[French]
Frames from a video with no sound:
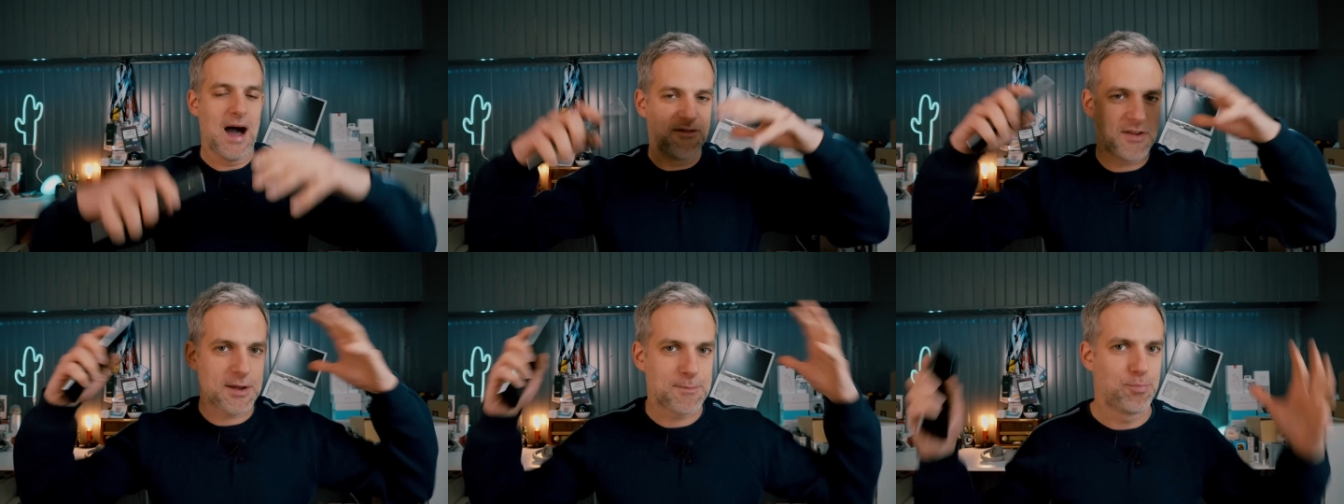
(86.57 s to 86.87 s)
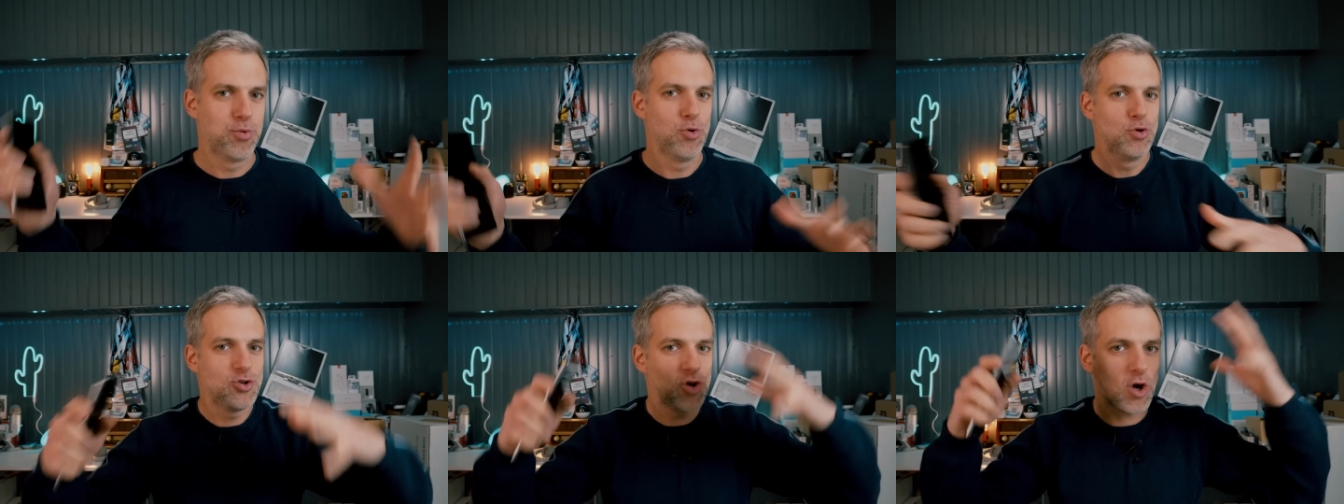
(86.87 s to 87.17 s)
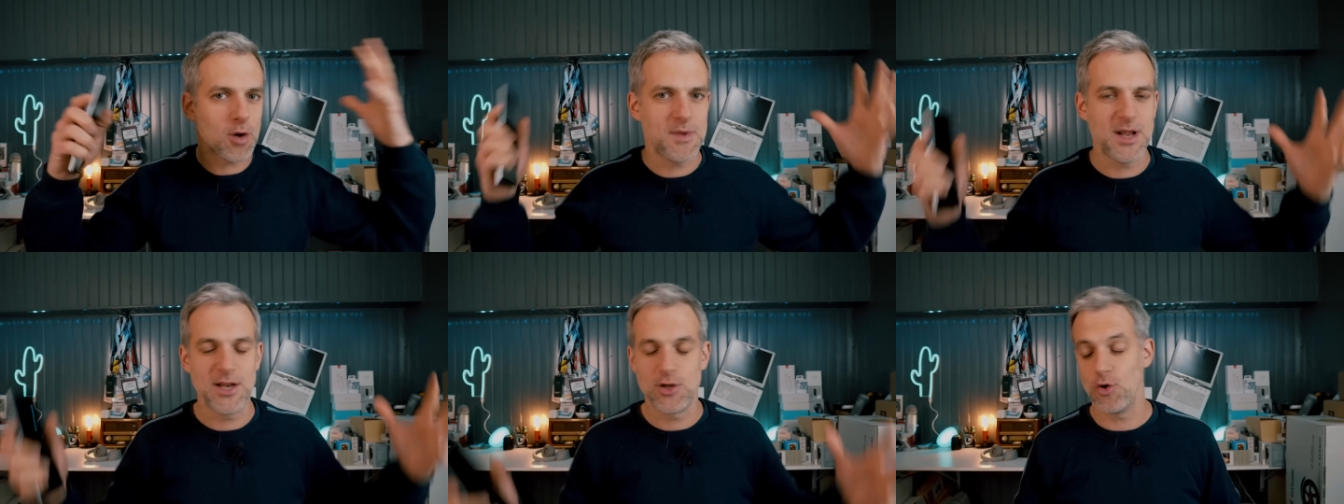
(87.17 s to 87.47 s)
avec
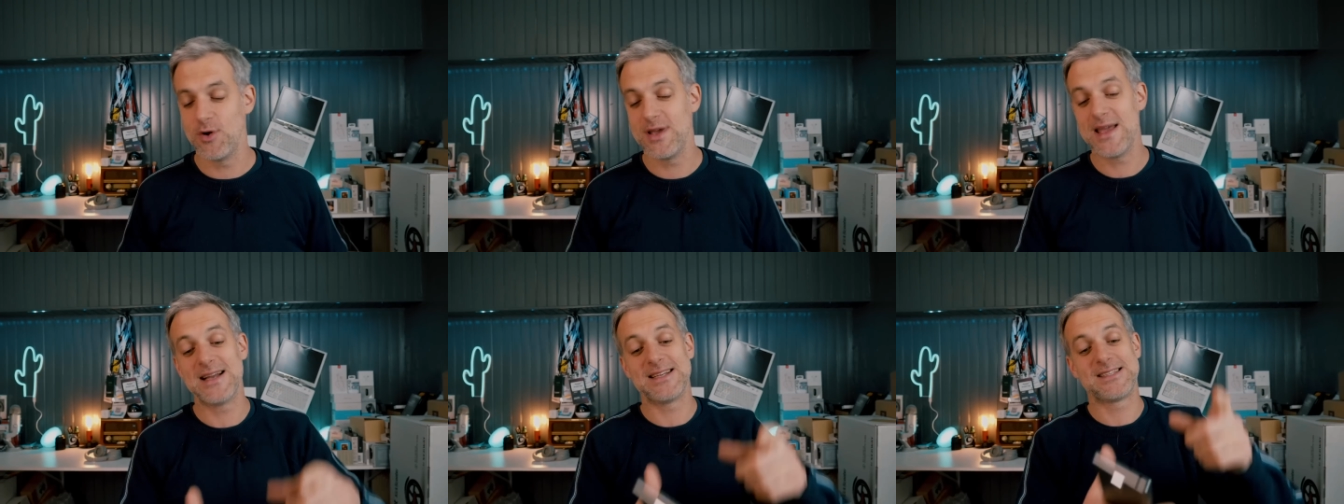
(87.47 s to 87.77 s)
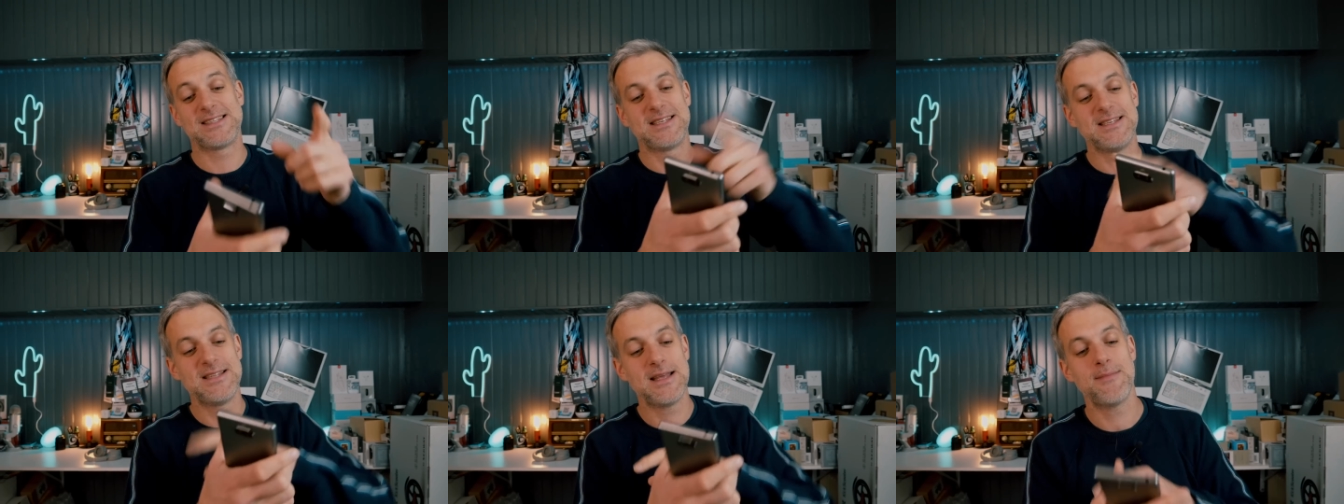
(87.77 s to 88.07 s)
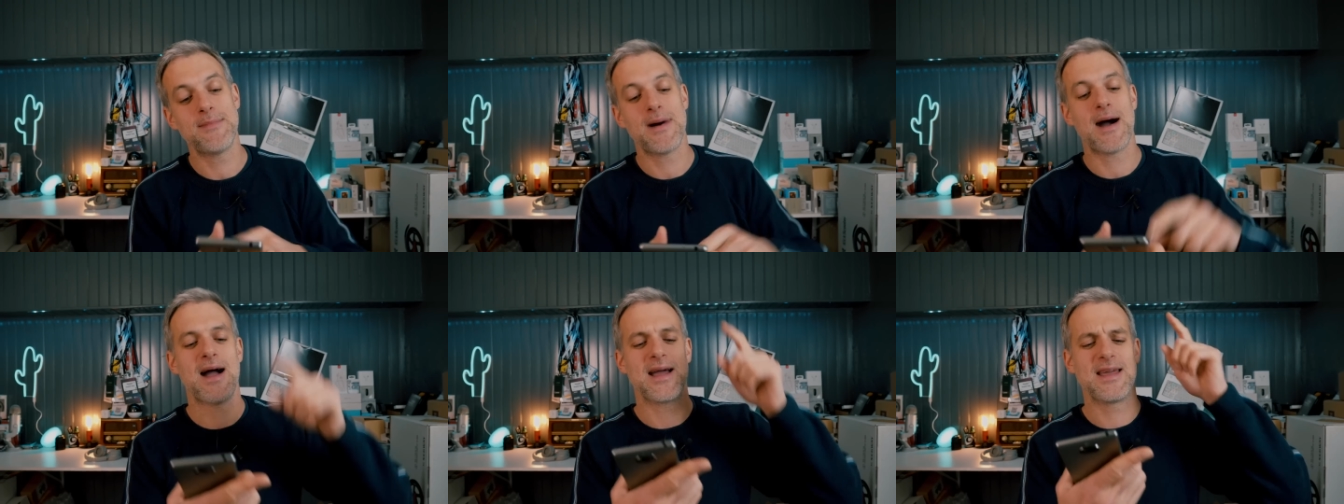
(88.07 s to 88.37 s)
plusieurs milieux, il y a le
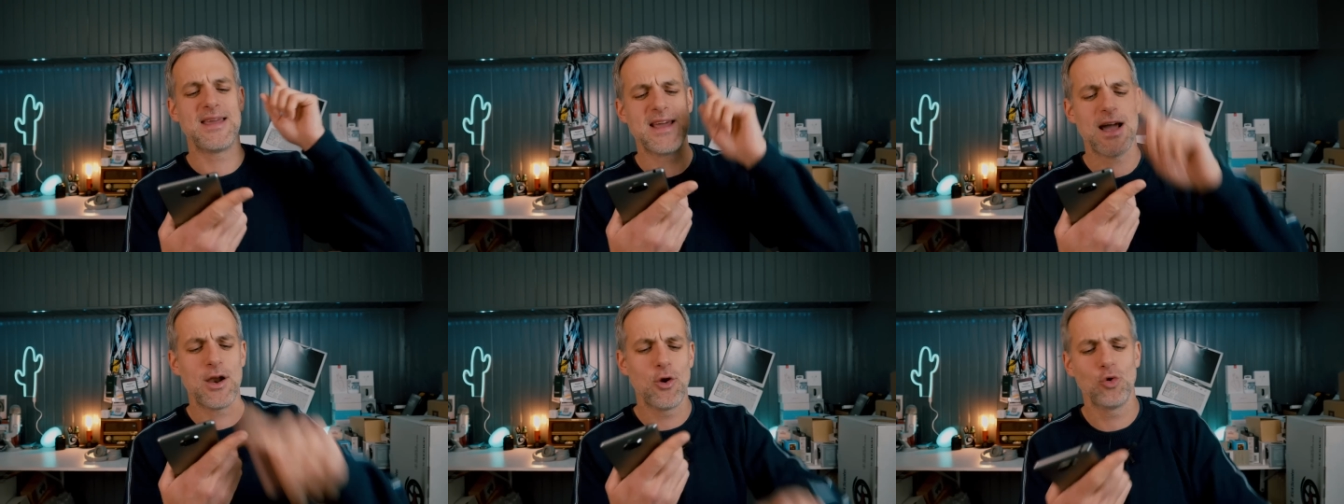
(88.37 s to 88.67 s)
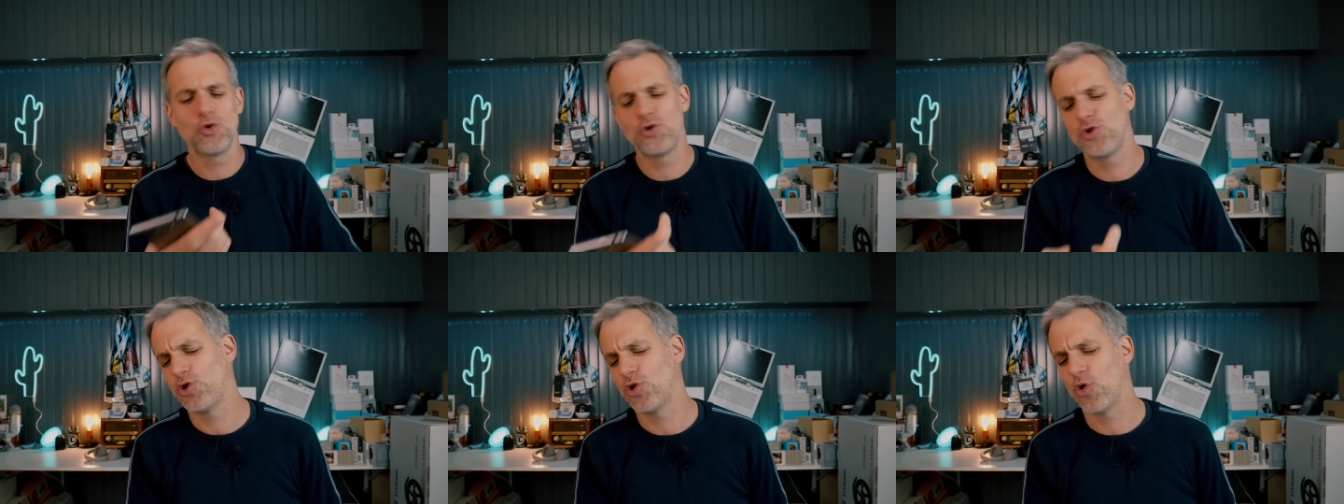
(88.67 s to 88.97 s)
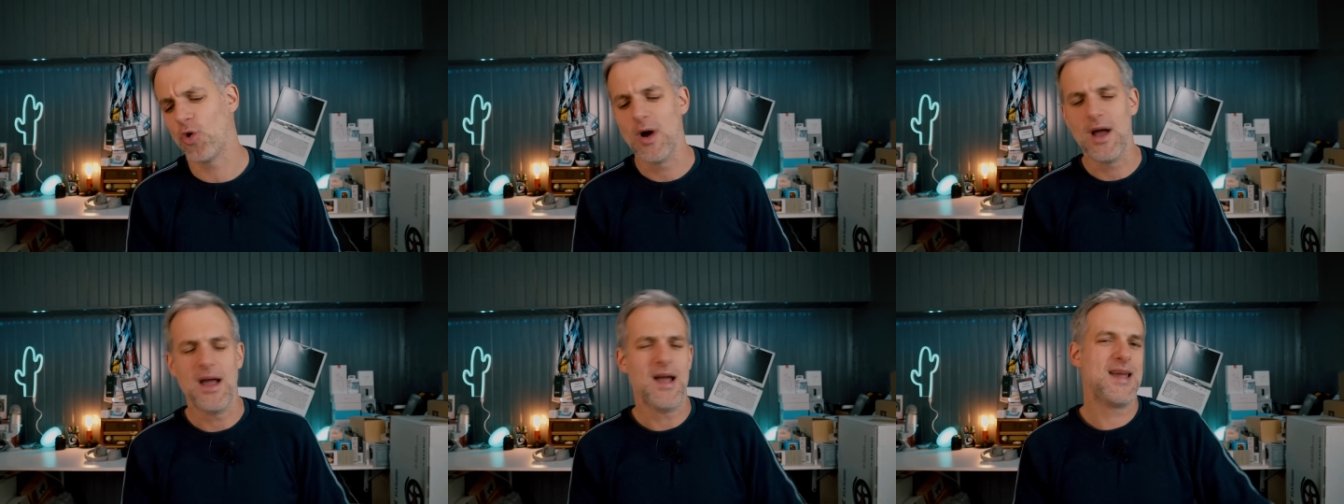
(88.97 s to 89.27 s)
cinéma, il y a
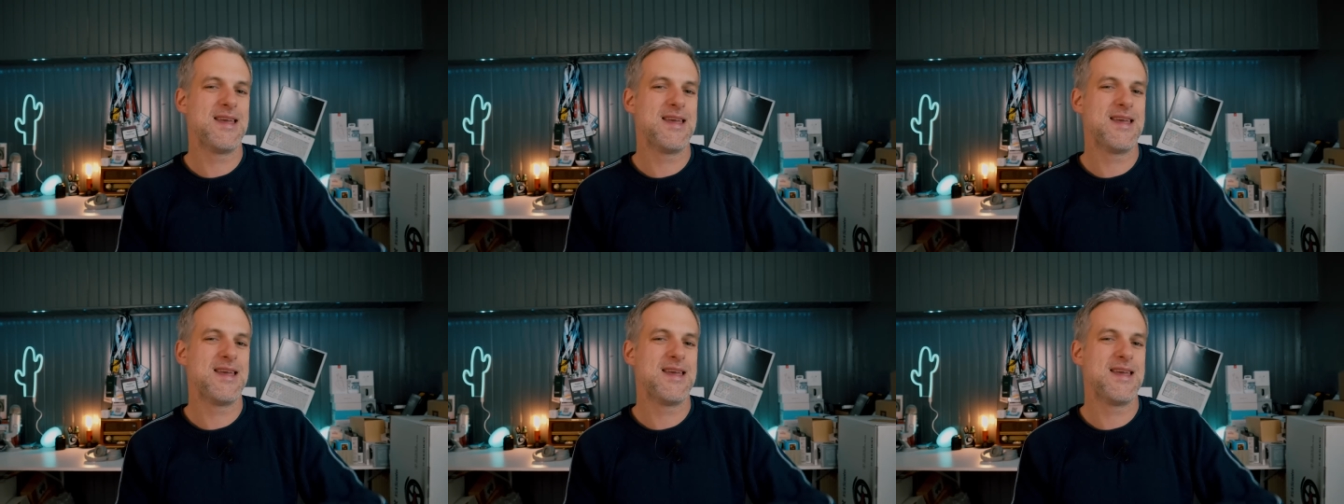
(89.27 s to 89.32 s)
l'audio,